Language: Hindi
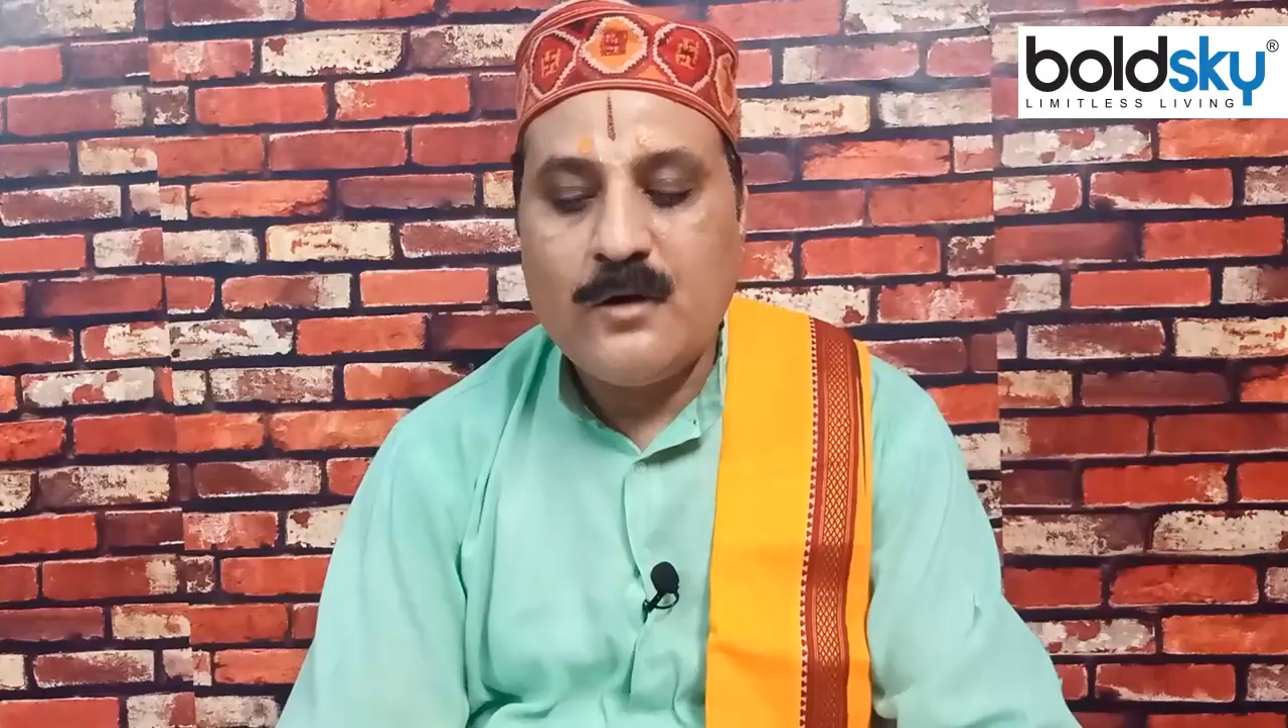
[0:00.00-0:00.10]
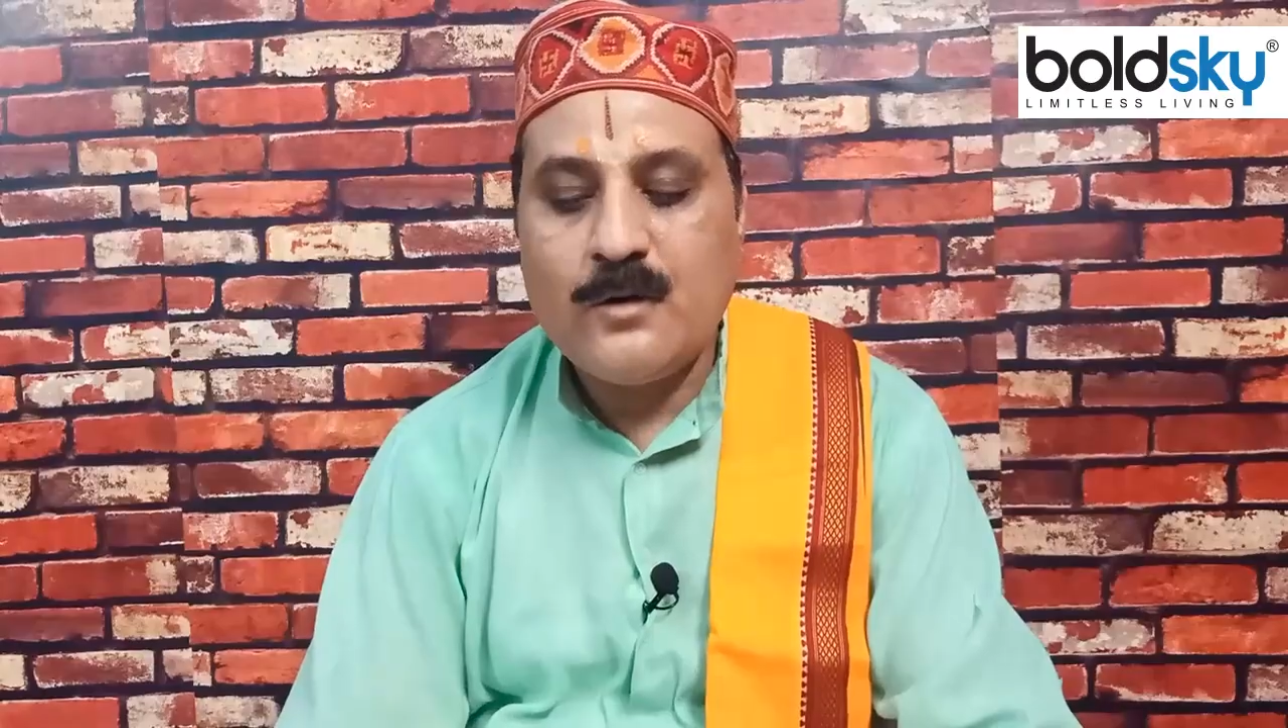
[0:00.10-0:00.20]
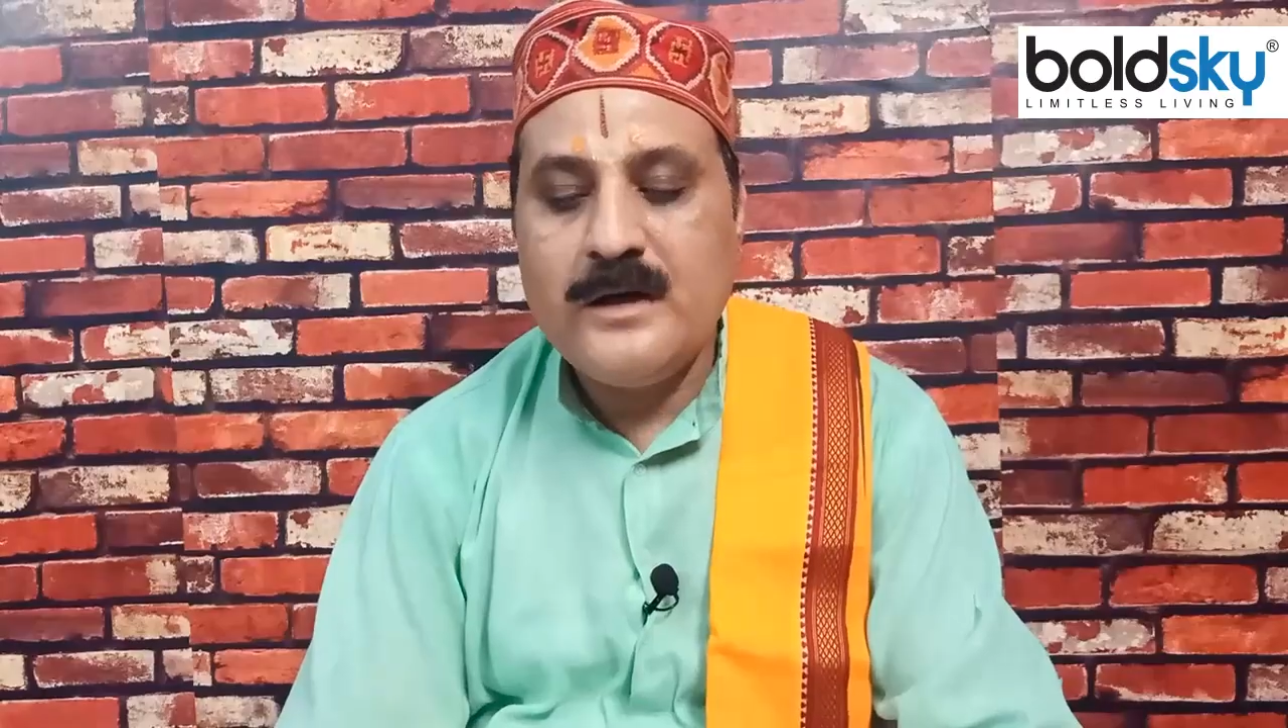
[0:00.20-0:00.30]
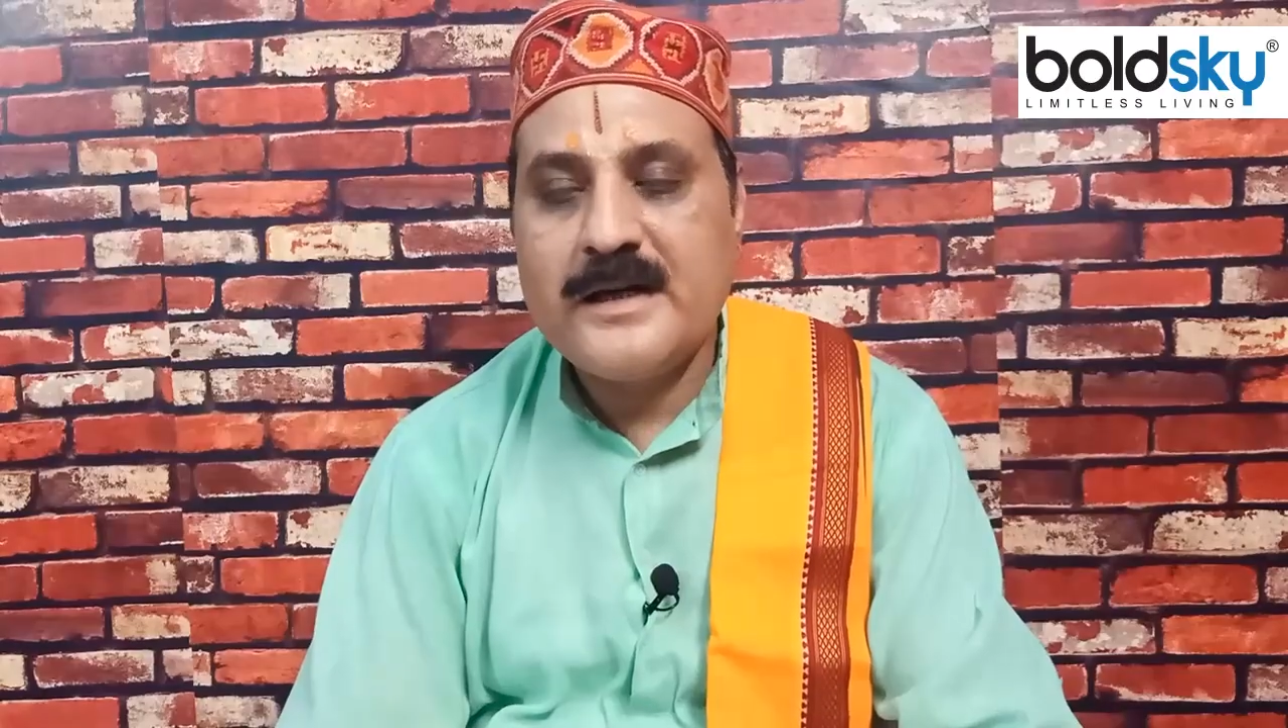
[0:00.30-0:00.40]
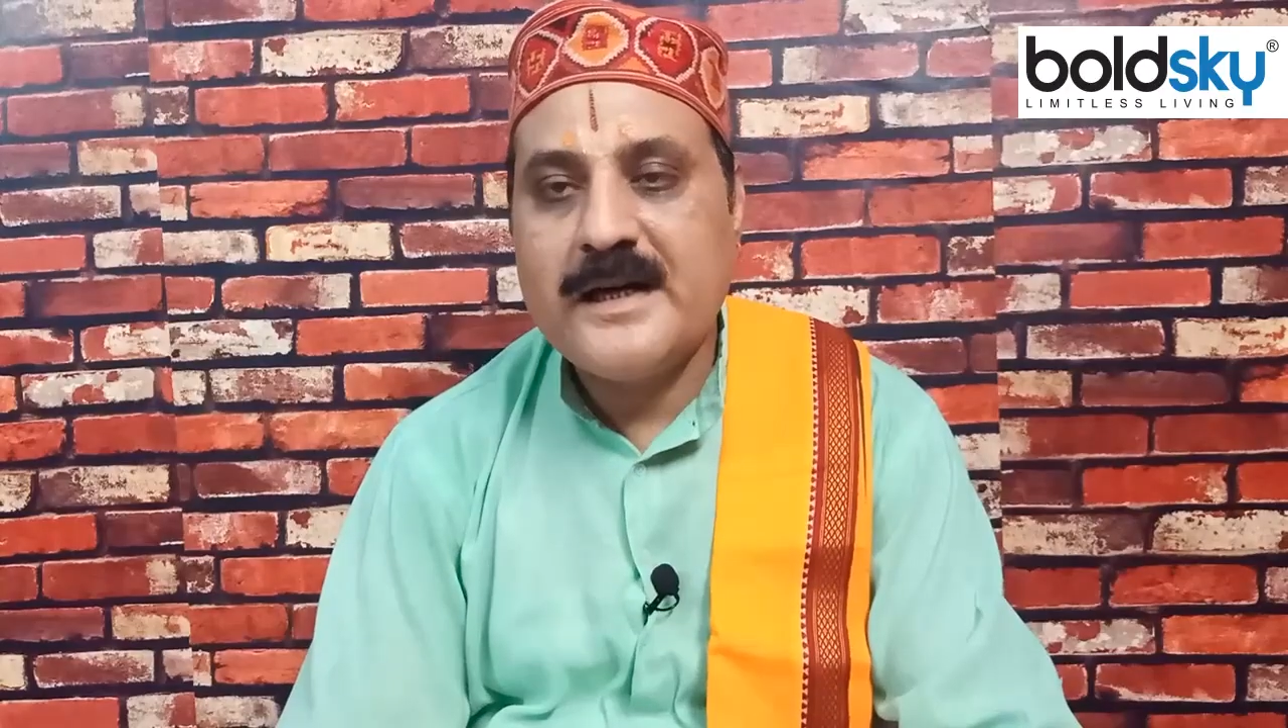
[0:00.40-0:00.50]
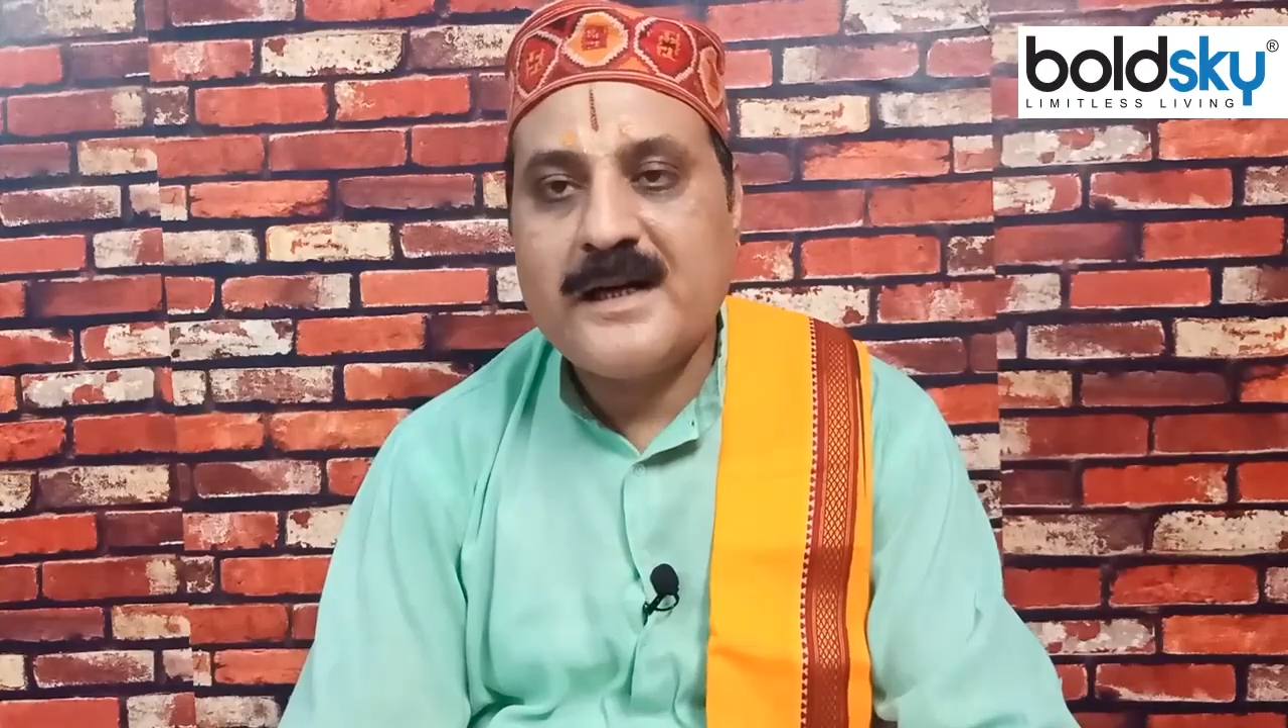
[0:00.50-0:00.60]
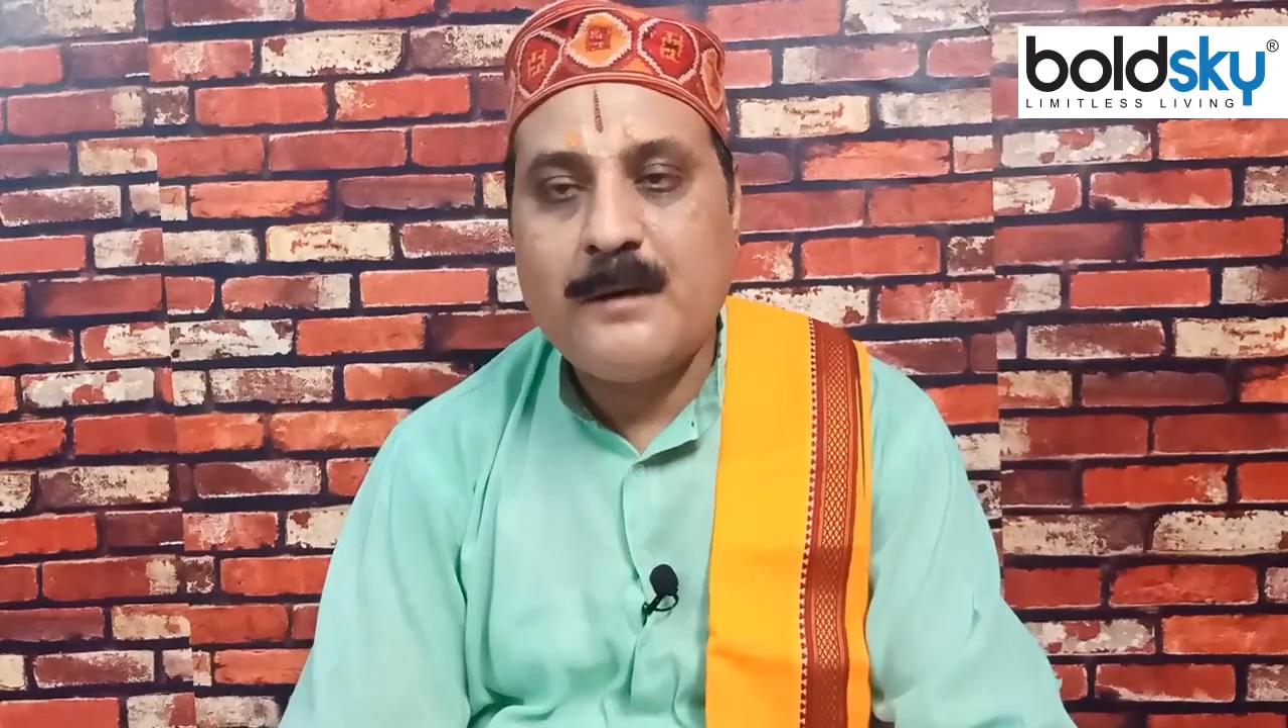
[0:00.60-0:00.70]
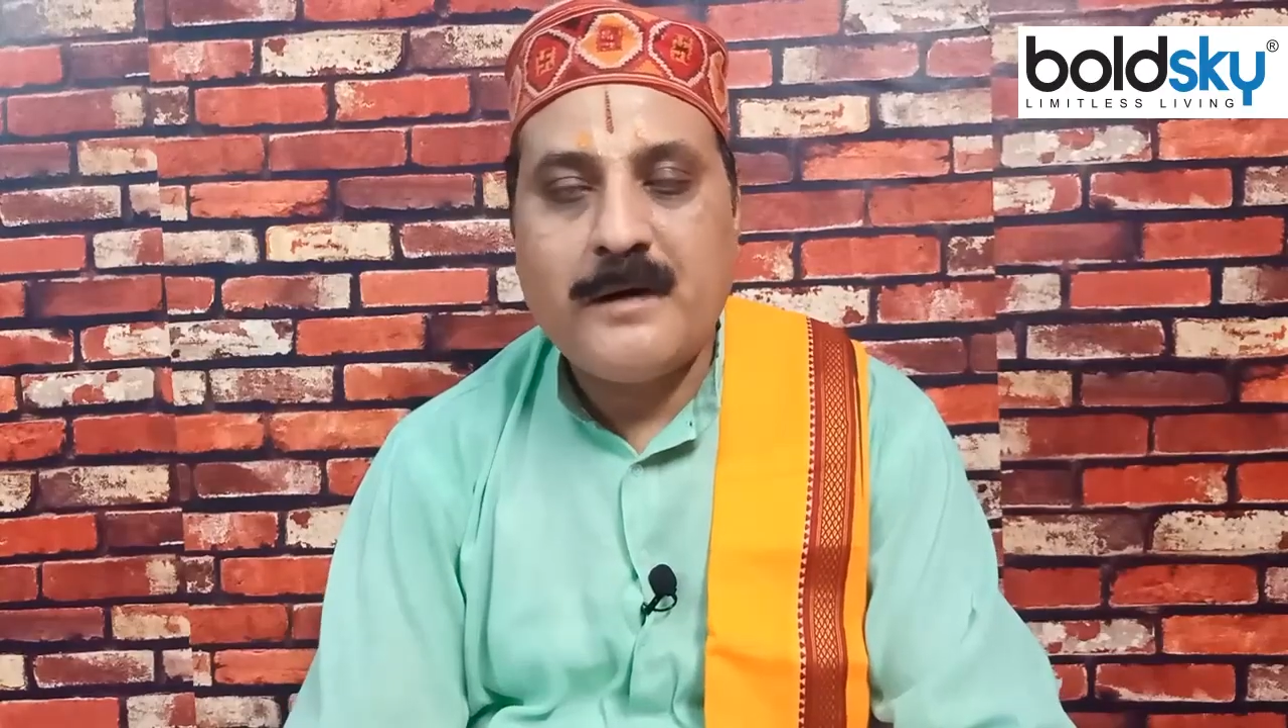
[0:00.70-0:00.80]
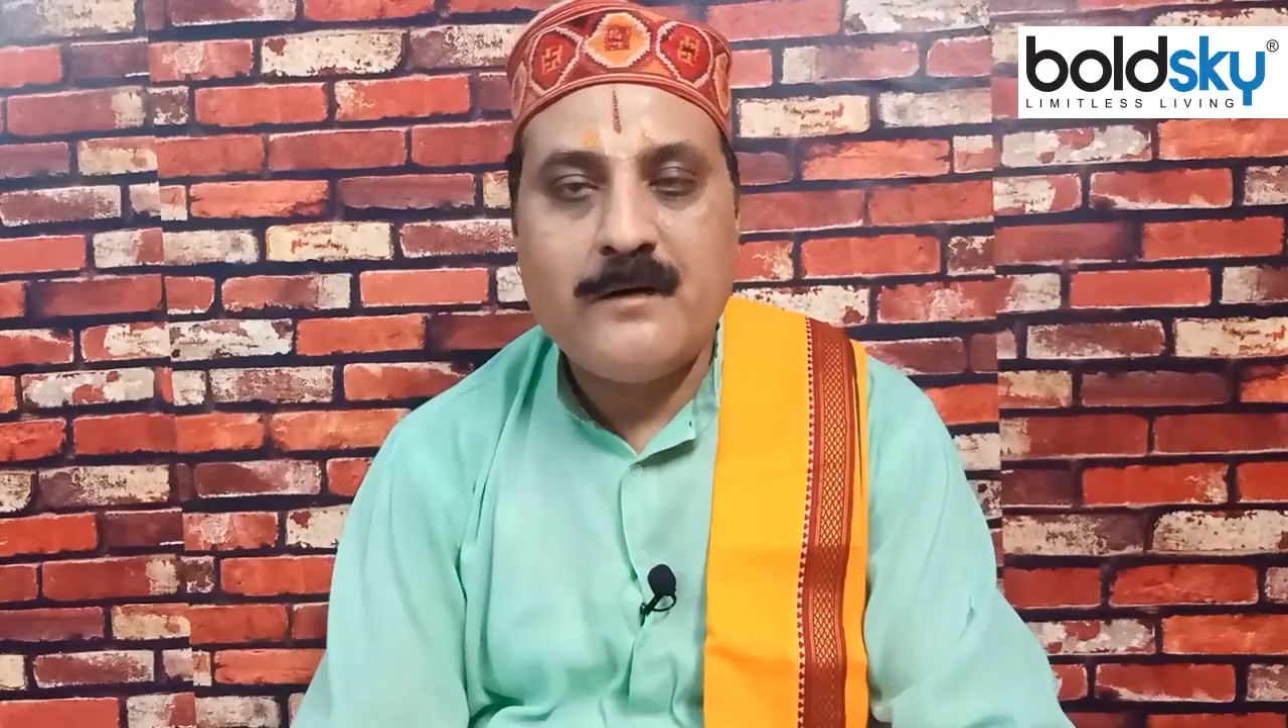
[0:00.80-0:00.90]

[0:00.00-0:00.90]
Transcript: और होलिका का